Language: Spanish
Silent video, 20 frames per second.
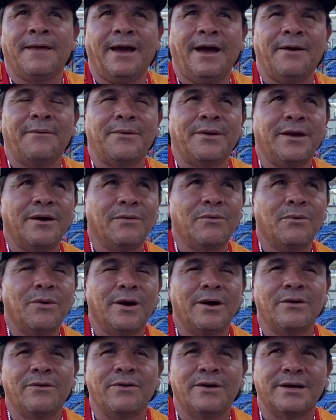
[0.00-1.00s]
habían
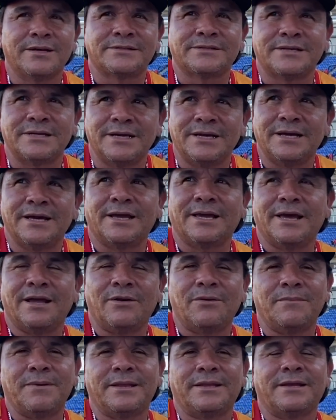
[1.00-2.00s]
juegos así que
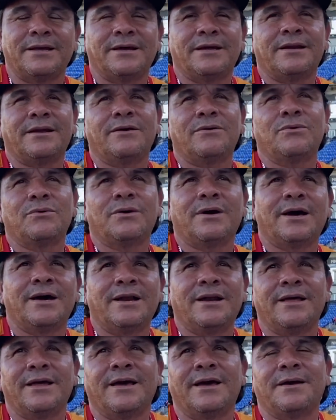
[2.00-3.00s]
lo metían a
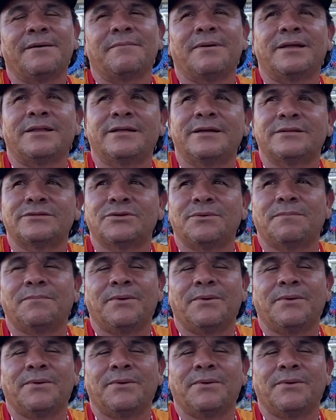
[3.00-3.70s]
jugar y además de eso,